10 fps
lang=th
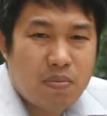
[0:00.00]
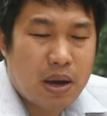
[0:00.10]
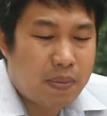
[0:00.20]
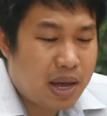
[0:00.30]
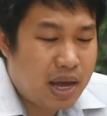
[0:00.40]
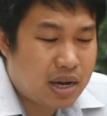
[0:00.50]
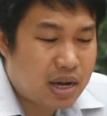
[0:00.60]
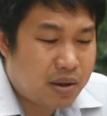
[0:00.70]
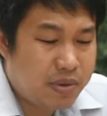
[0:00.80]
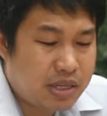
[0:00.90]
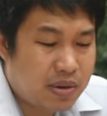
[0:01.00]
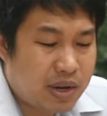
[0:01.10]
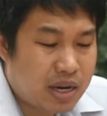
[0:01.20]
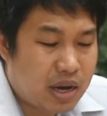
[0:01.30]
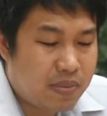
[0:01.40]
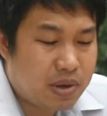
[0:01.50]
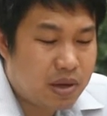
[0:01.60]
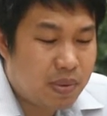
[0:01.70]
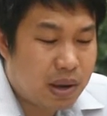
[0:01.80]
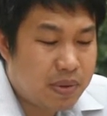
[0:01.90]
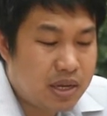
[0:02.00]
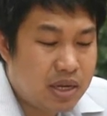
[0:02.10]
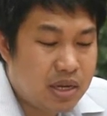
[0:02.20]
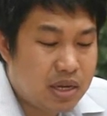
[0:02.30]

แบบแรกนะครับที่จะมาแนะนำคือแบบที่